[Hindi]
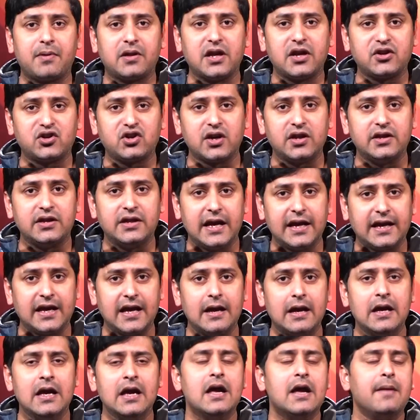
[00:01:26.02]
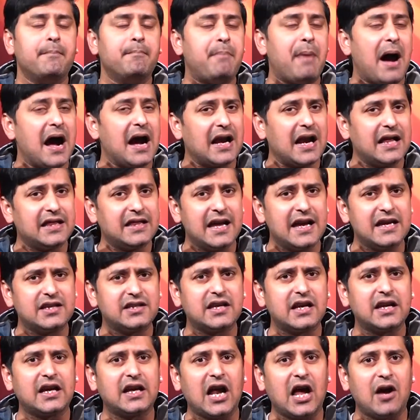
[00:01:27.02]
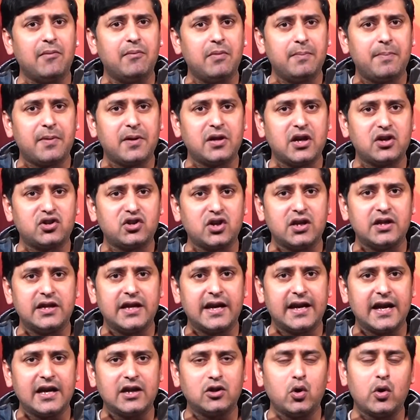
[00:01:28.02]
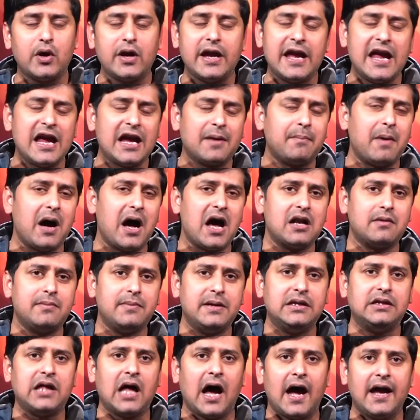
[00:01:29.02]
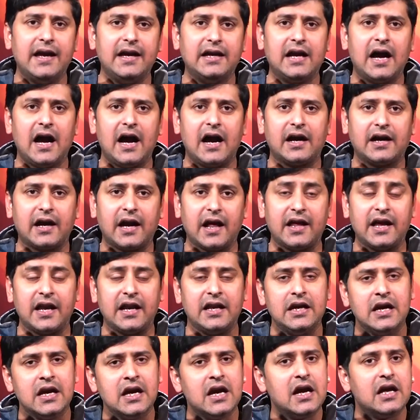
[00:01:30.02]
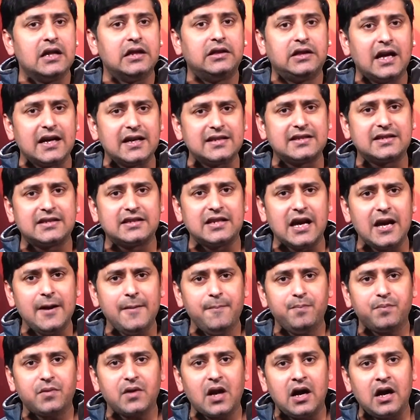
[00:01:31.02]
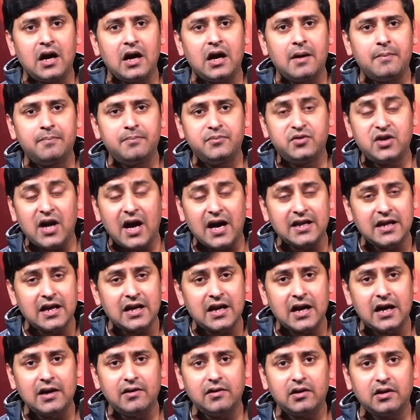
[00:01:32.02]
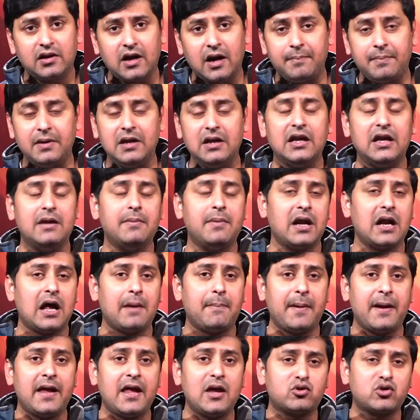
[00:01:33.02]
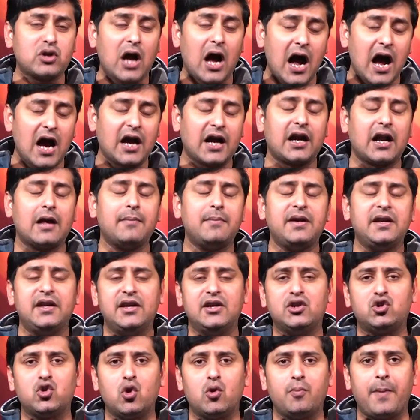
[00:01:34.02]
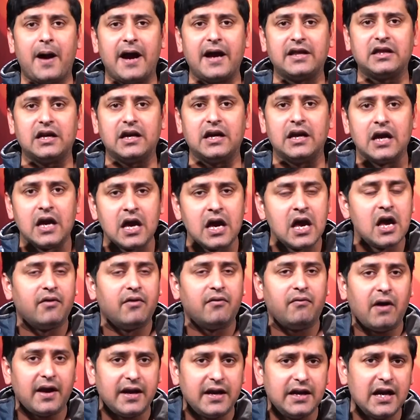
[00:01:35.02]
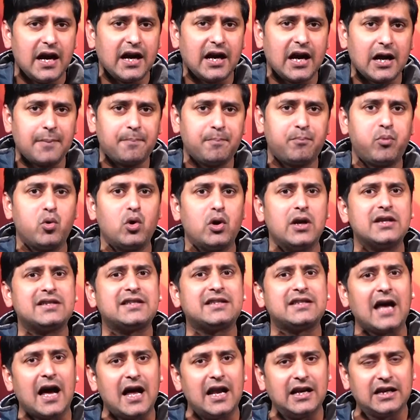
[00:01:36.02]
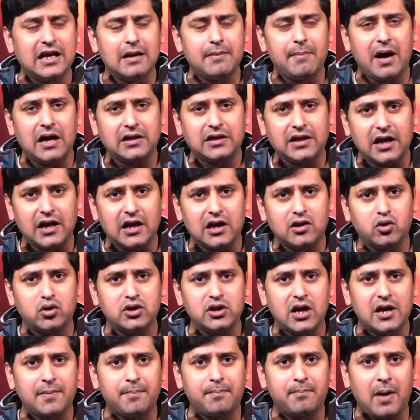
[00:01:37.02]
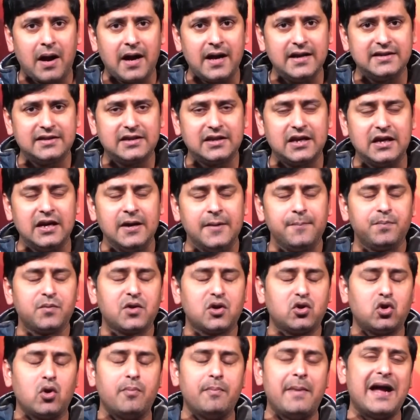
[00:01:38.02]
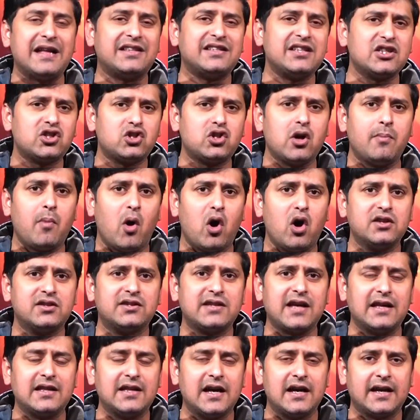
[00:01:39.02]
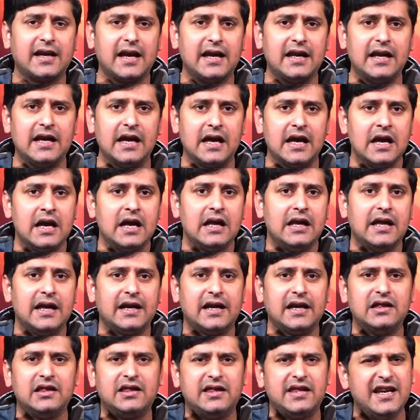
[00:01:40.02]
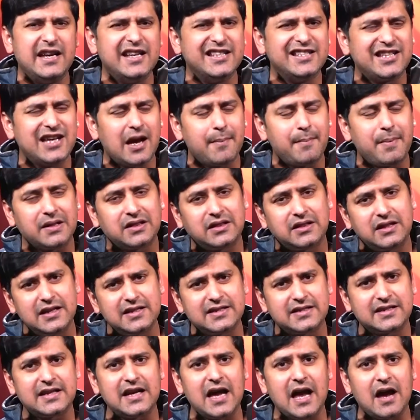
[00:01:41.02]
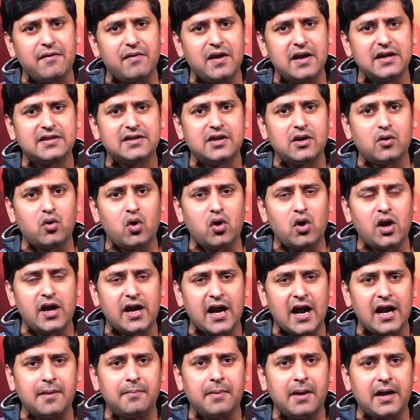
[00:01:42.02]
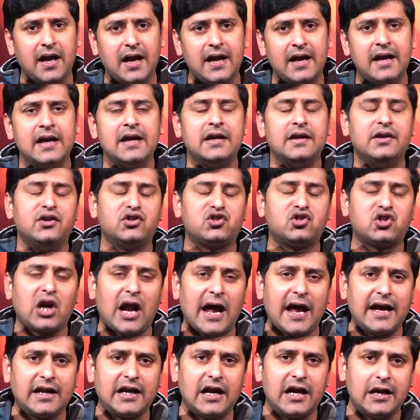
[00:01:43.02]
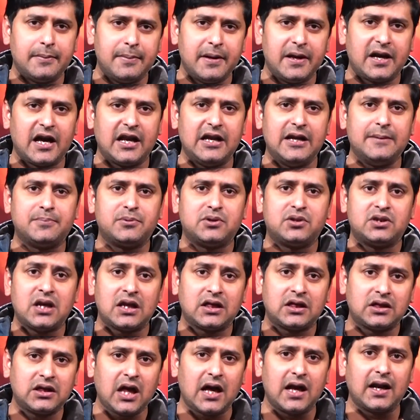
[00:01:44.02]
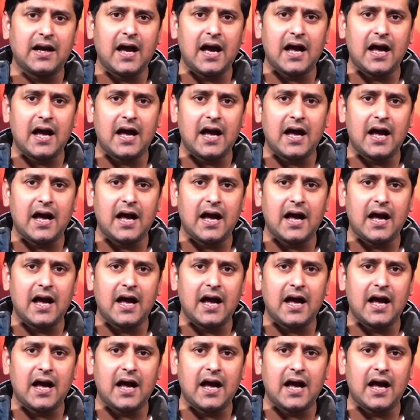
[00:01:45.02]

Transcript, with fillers: प्रदर्शन देखें बांग्लादेश के खिलाफ भी प्रदर्शन देखें तो एक बार भी ढाई का आंकड़ा यानी 10 से ज़्यादा रन कभी नहीं बना पाए उसका आंकड़ा भी नहीं छू पाए थे वहीं अगर पूरे साल की बात करें 2022 की तो मैचेस तो बहुत ज़्यादा खेले लेकिन 30 या 32 की एवरेज से उन्होंने रन बनाए स्ट्राइक रेट भी करीब 70